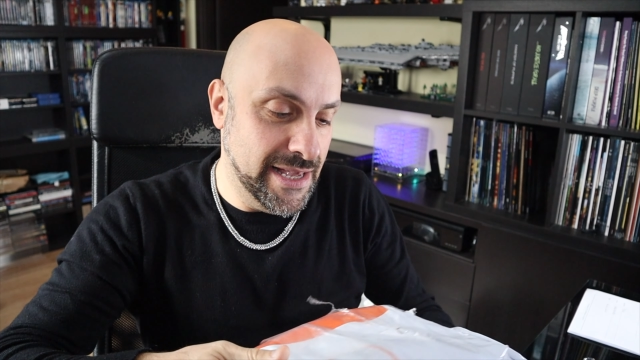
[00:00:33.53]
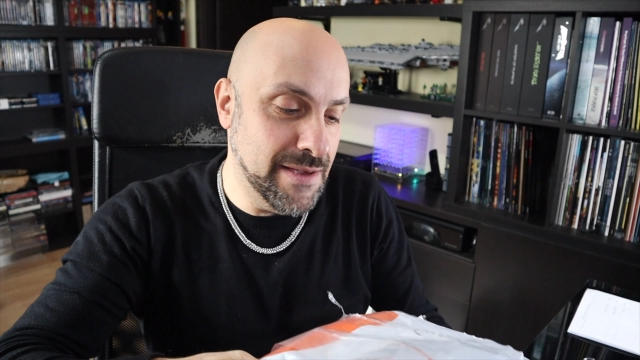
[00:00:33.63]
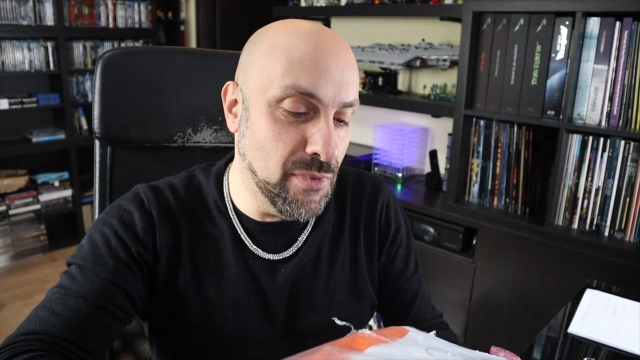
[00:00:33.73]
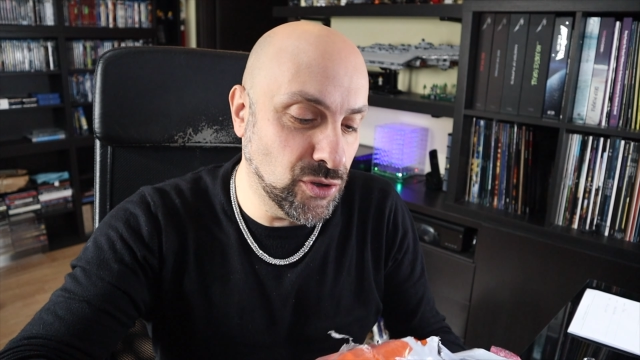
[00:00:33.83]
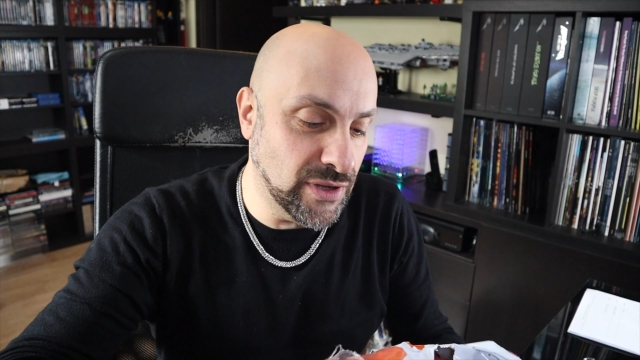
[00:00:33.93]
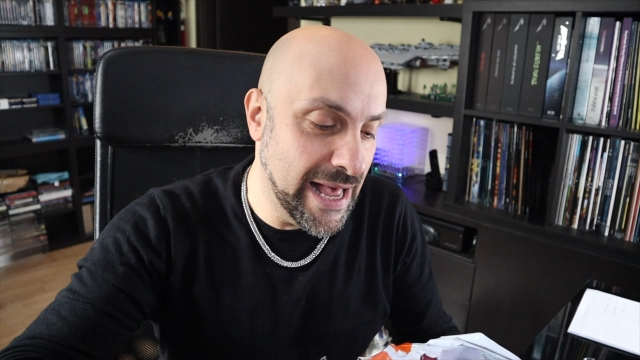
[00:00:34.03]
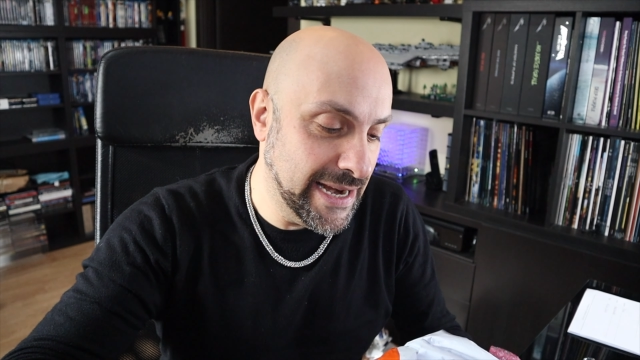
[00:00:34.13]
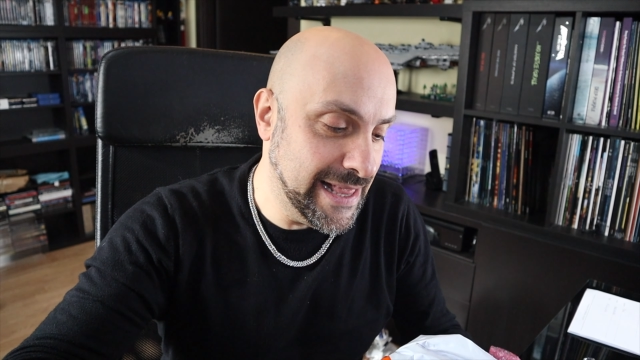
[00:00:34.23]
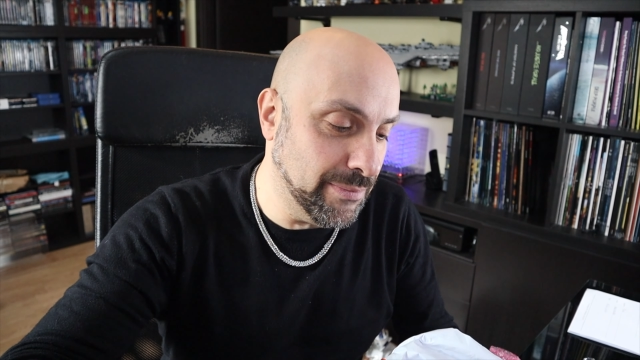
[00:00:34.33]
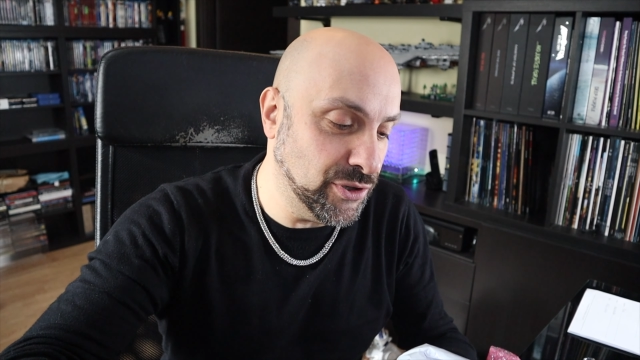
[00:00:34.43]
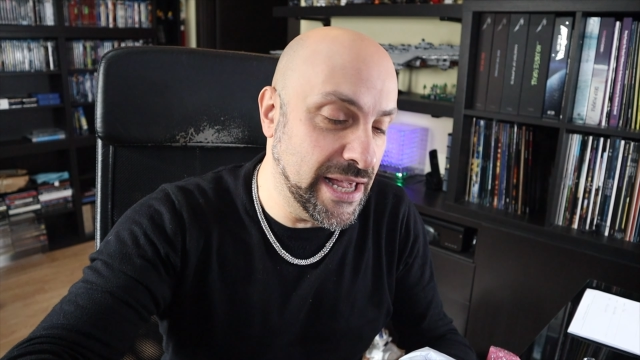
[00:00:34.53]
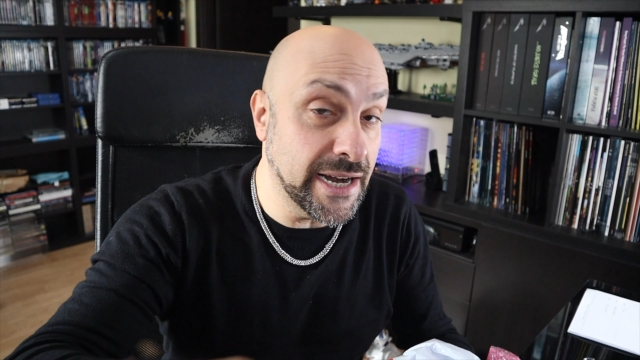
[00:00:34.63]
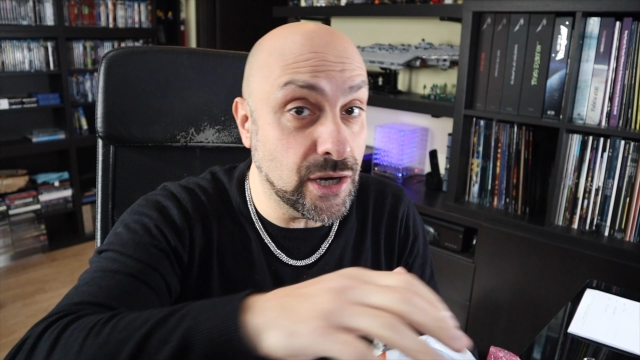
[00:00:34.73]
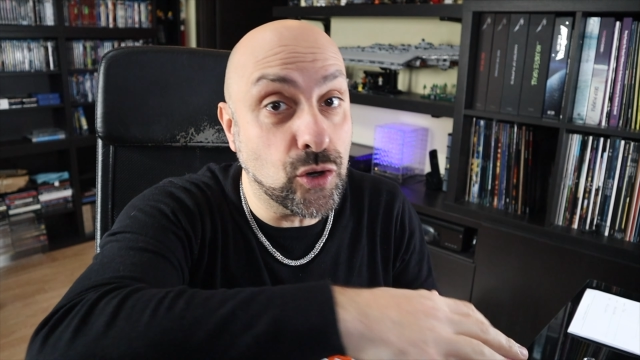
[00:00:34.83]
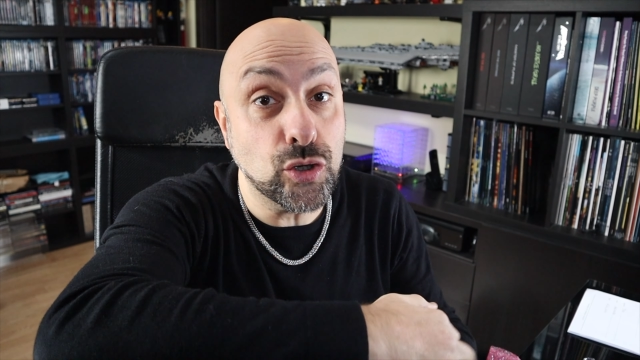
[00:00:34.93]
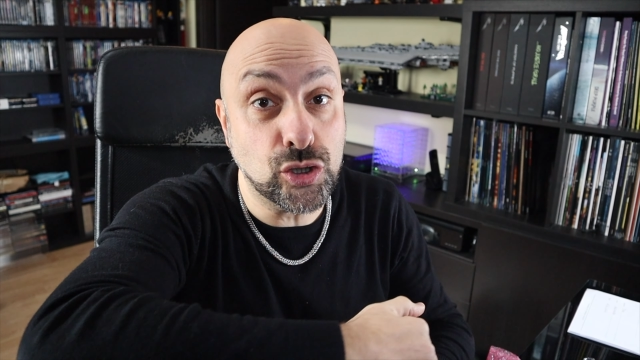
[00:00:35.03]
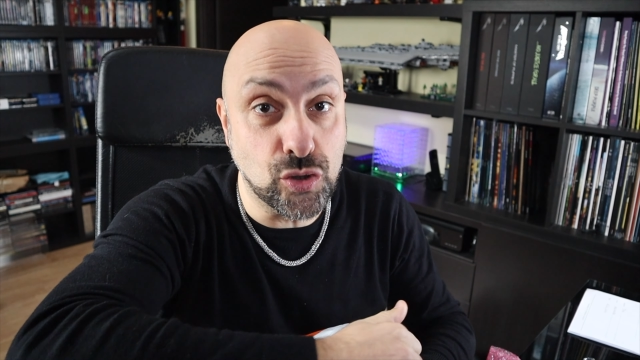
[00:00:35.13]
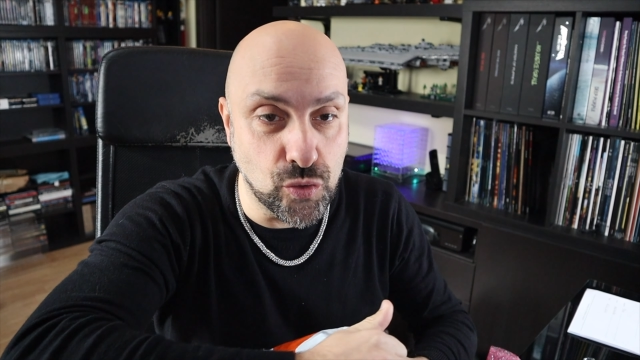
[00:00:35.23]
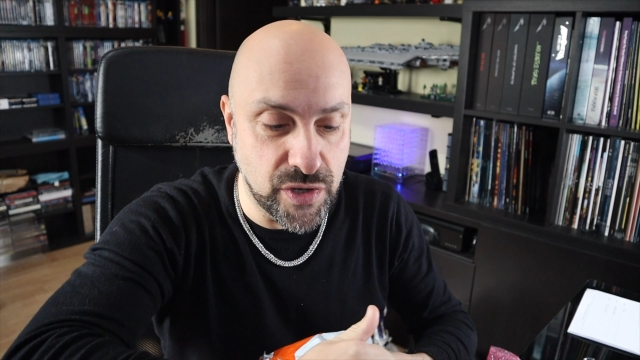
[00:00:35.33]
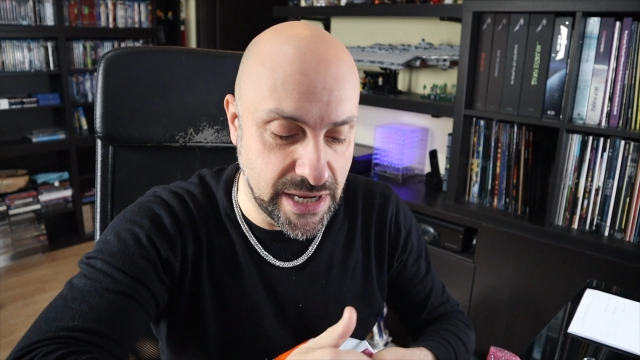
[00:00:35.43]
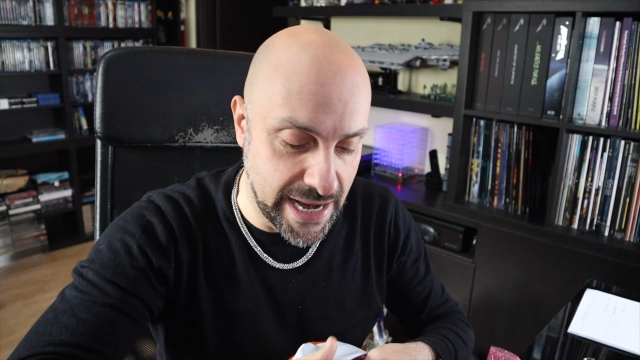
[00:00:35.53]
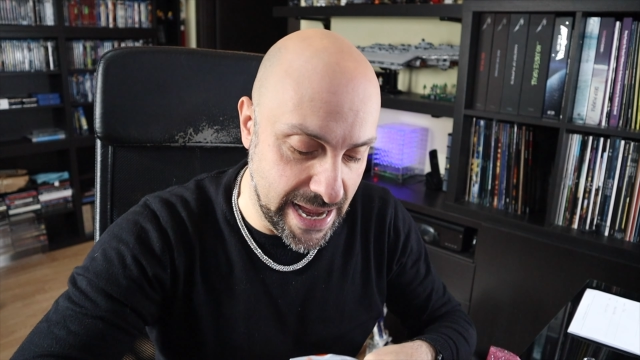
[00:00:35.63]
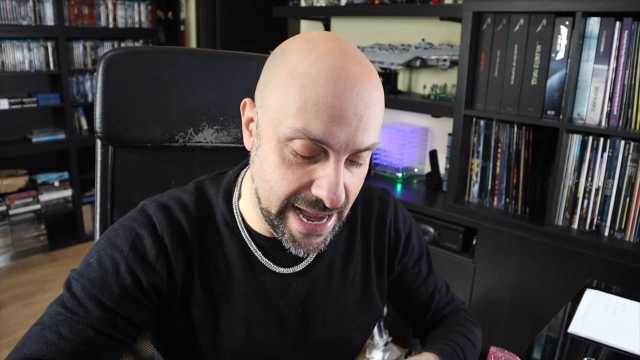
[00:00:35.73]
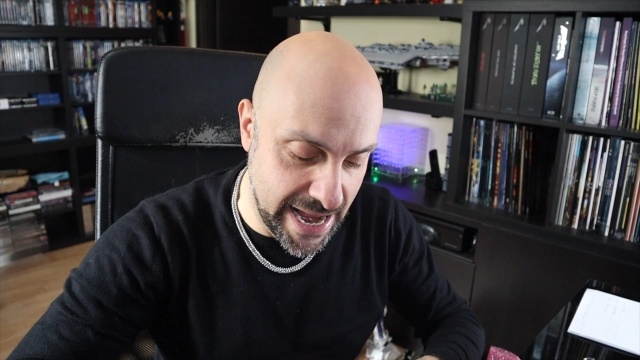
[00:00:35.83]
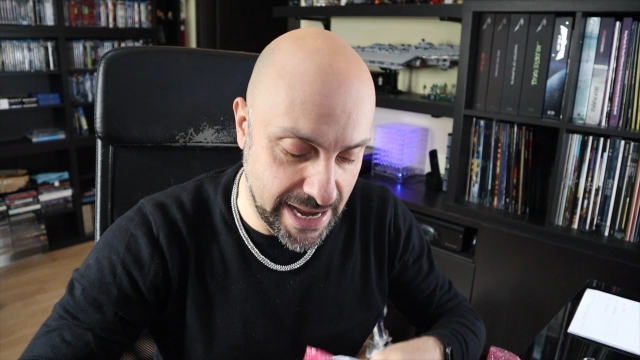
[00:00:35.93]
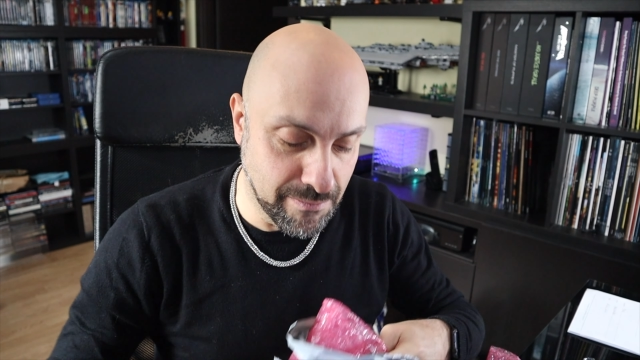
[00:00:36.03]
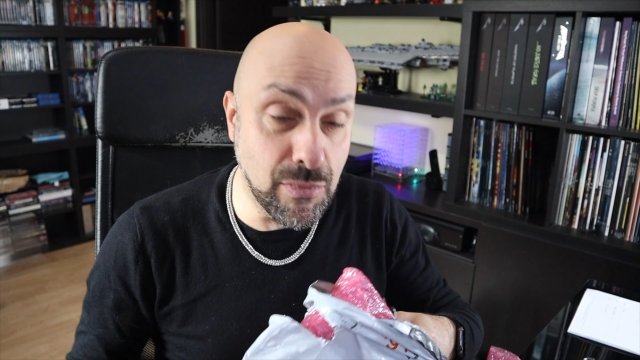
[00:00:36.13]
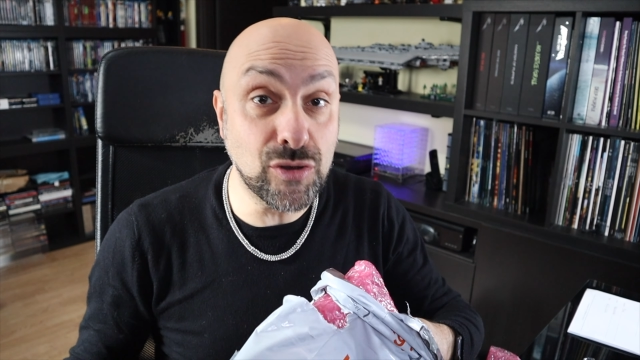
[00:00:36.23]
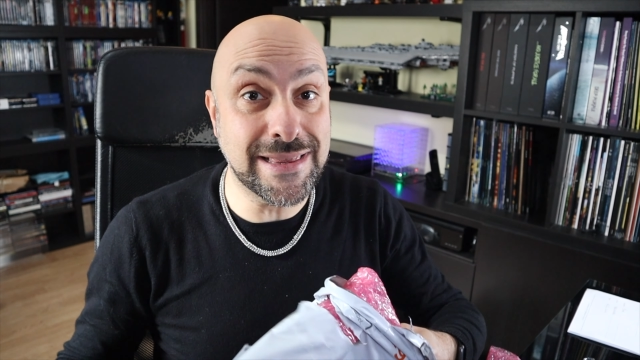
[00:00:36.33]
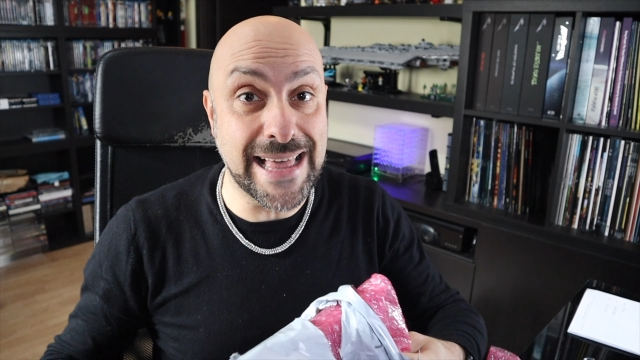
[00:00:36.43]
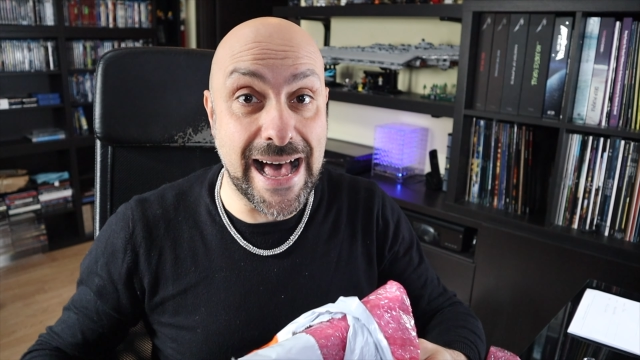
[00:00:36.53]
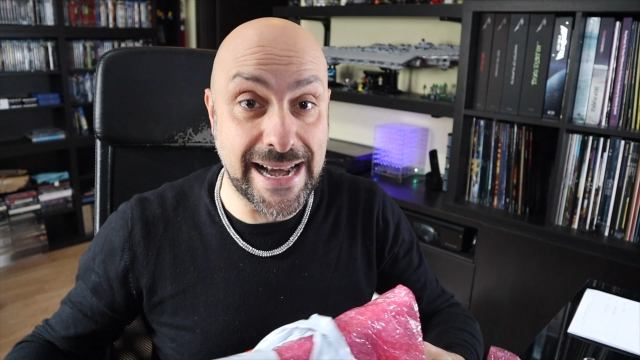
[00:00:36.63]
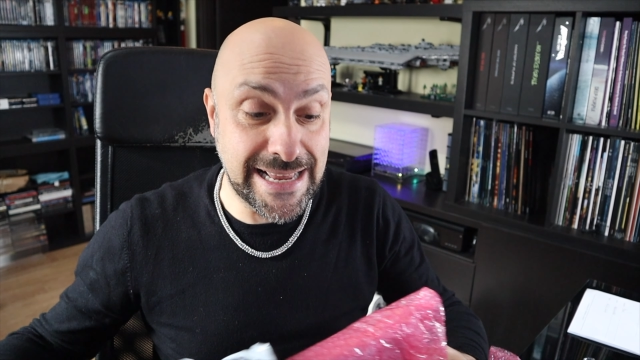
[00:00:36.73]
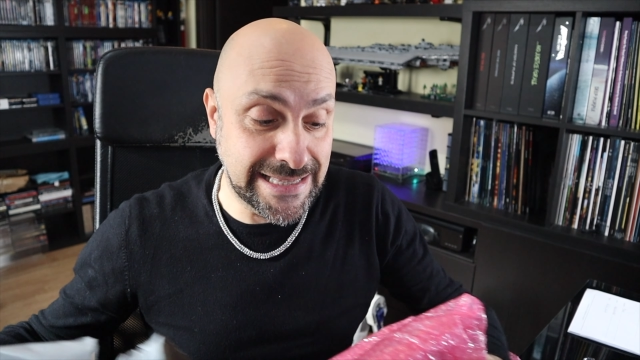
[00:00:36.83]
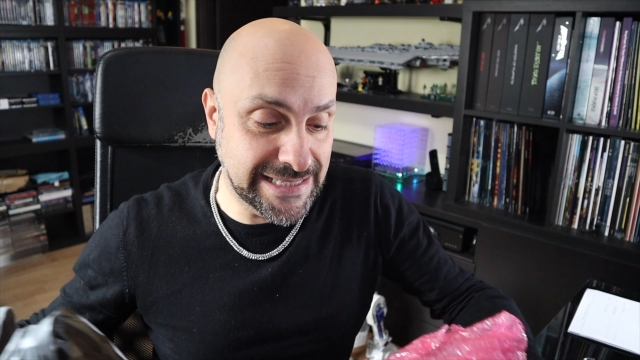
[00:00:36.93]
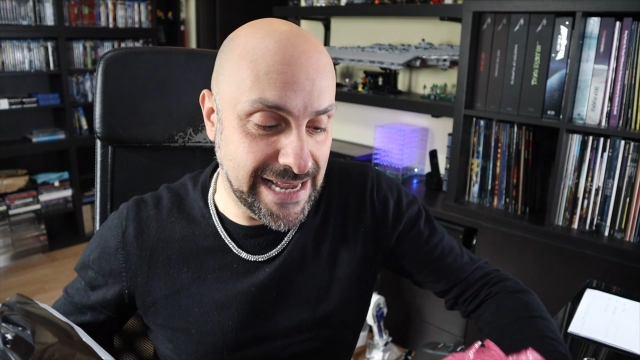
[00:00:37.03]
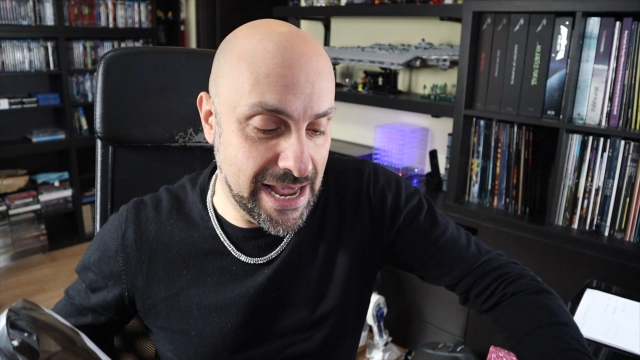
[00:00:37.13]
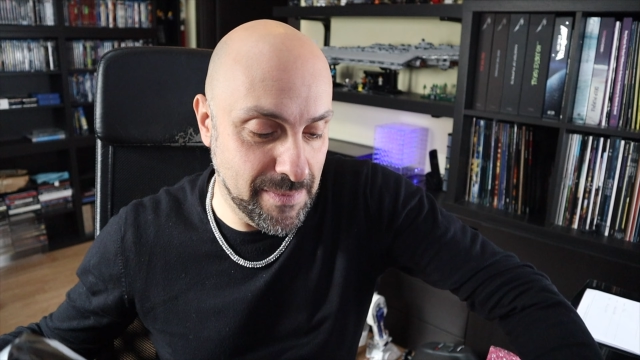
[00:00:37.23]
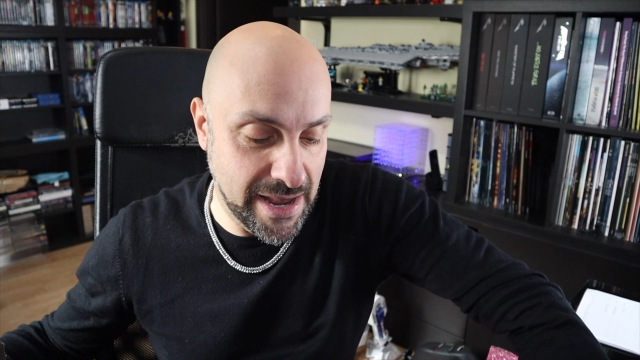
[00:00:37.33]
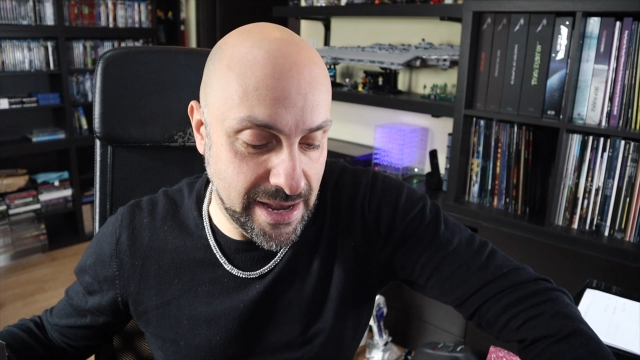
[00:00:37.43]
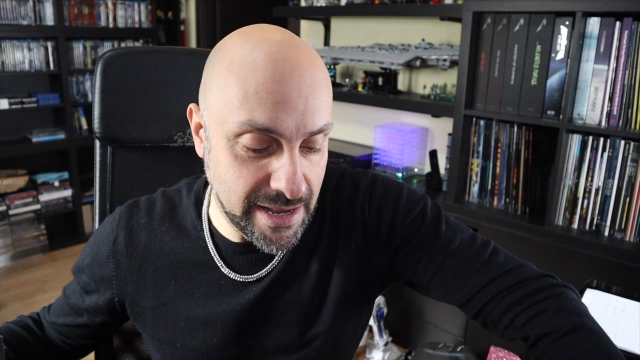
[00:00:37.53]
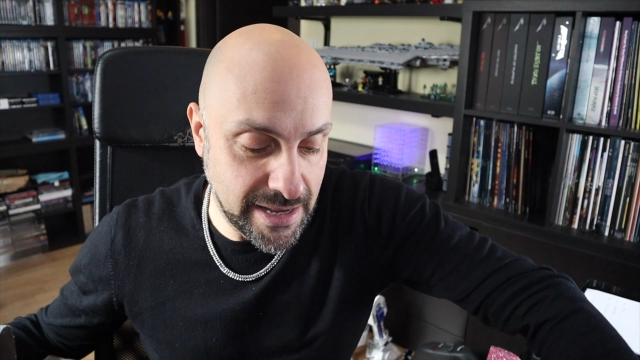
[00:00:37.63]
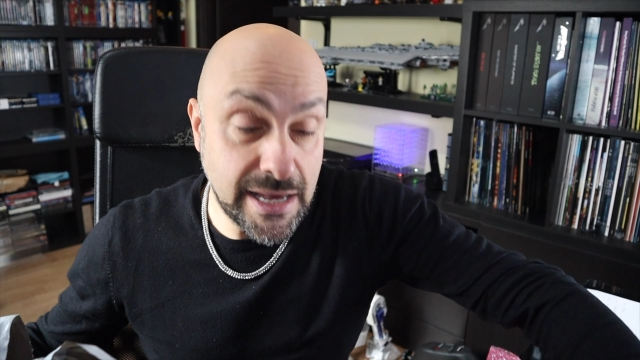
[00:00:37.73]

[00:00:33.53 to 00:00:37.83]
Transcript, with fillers: in modo tale da poter costruire e montare insieme